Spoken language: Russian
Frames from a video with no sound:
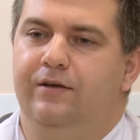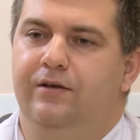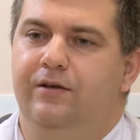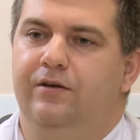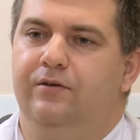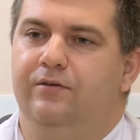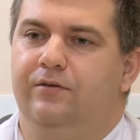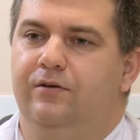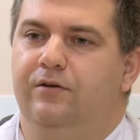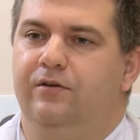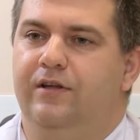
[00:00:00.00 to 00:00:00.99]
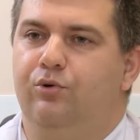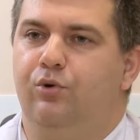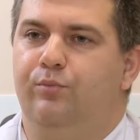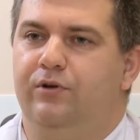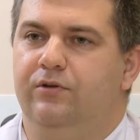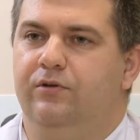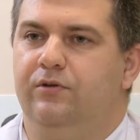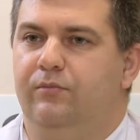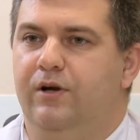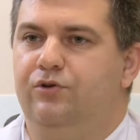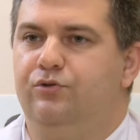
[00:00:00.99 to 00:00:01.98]
и э, накоплен
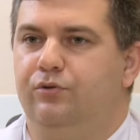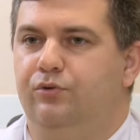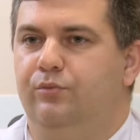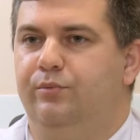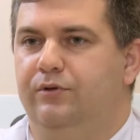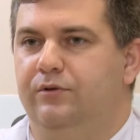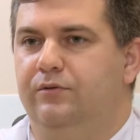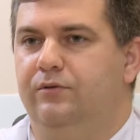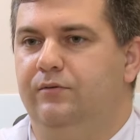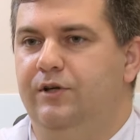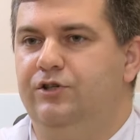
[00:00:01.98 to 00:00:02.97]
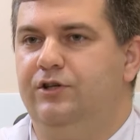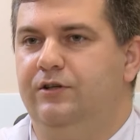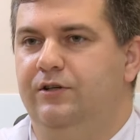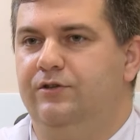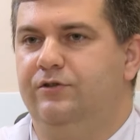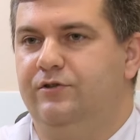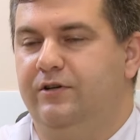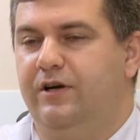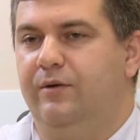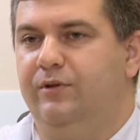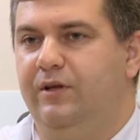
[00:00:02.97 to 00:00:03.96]
большой опыт в лечении
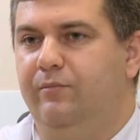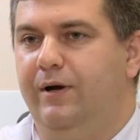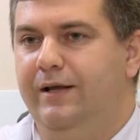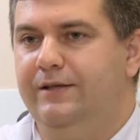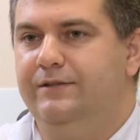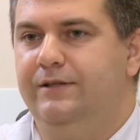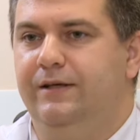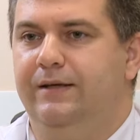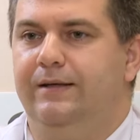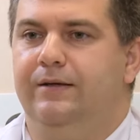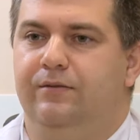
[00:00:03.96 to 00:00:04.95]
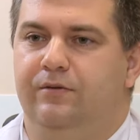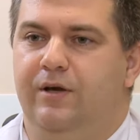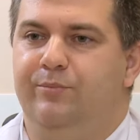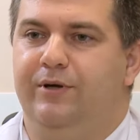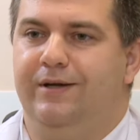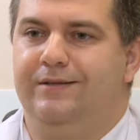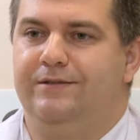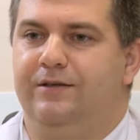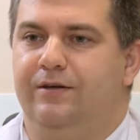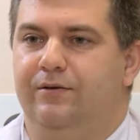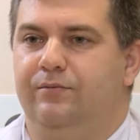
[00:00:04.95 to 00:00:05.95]
желчнокаменной болезни,
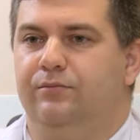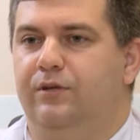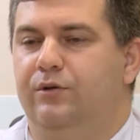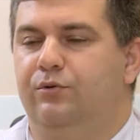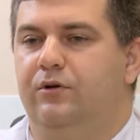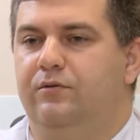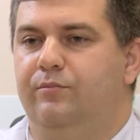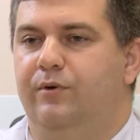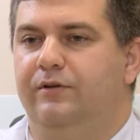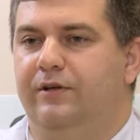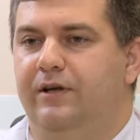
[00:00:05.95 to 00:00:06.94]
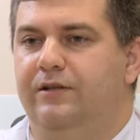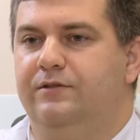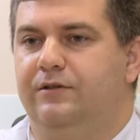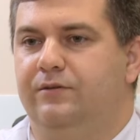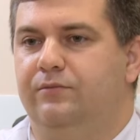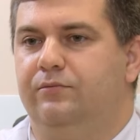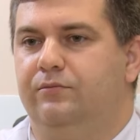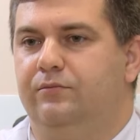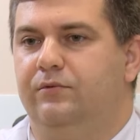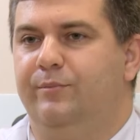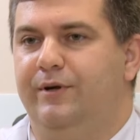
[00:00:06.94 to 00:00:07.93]
операция, которая выполняется
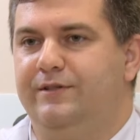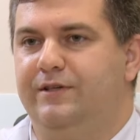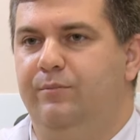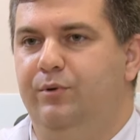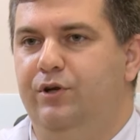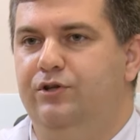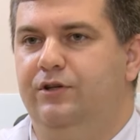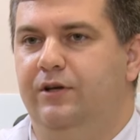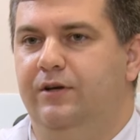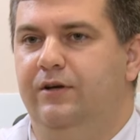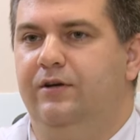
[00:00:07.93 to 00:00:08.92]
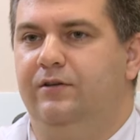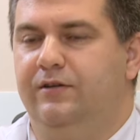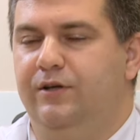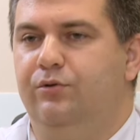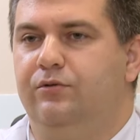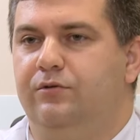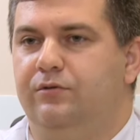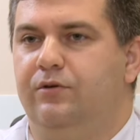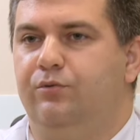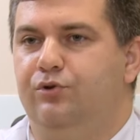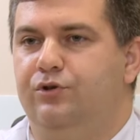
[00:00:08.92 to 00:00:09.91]
лапароскопически, дает э,
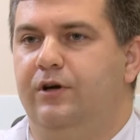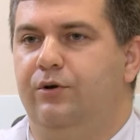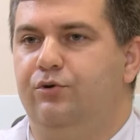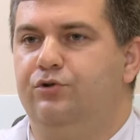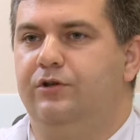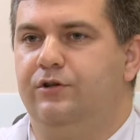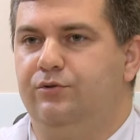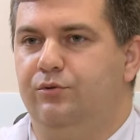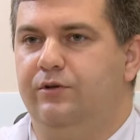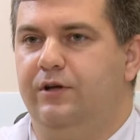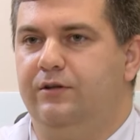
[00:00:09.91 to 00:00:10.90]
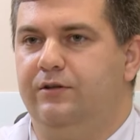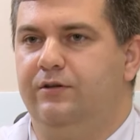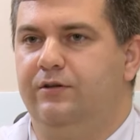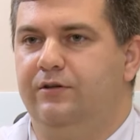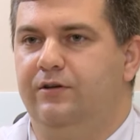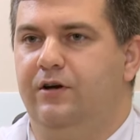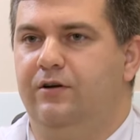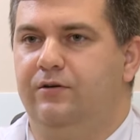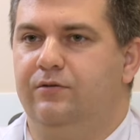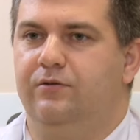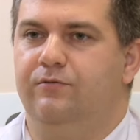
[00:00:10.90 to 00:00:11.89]
очень хорошие результаты
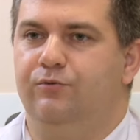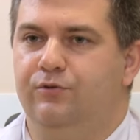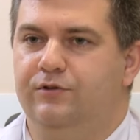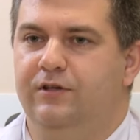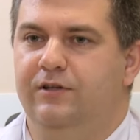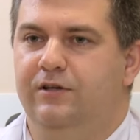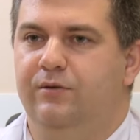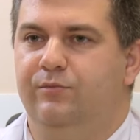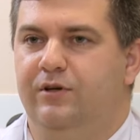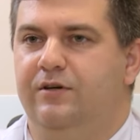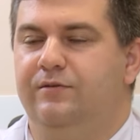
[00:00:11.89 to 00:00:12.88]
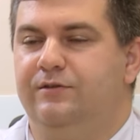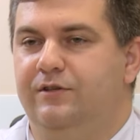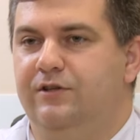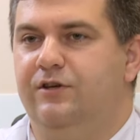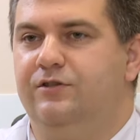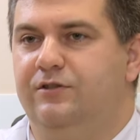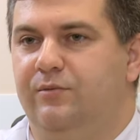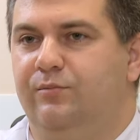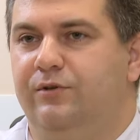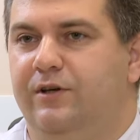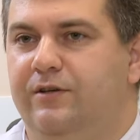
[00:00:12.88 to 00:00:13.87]
как в функциональном, так и в
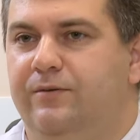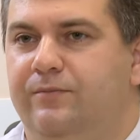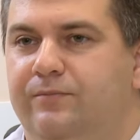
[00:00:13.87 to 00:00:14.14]
эстетическом плане.